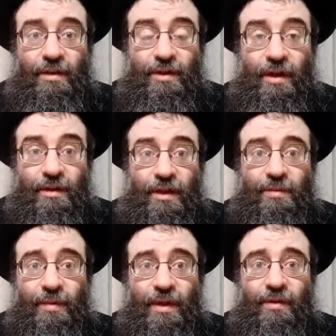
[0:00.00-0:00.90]
человек
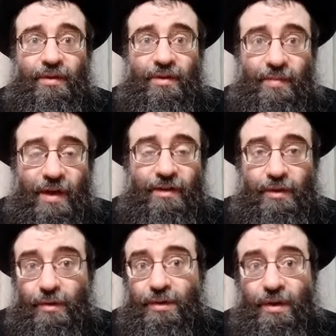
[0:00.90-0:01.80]
даже предается смерти,
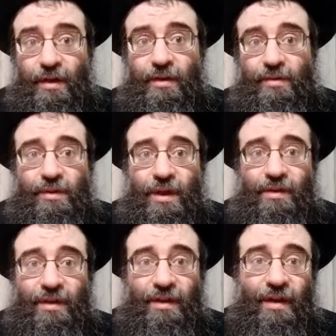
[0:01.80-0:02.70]
что очень редко
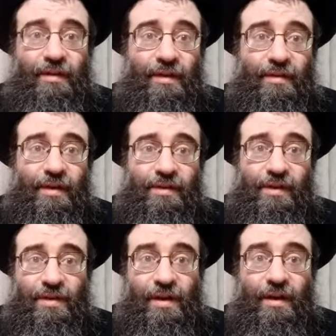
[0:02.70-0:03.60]
случалось, Сангерден говорится,
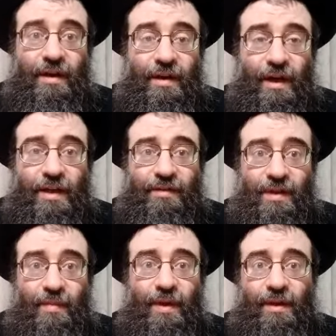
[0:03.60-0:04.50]
если раз в
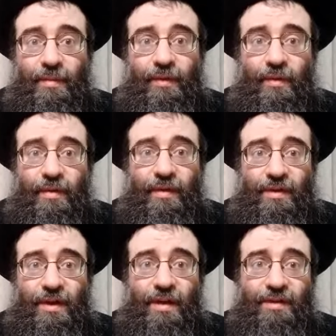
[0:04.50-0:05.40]
7 лет, а по другой
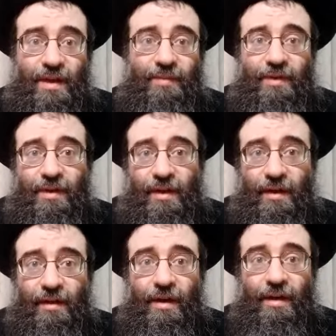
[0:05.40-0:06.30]
версии раз в 70 лет,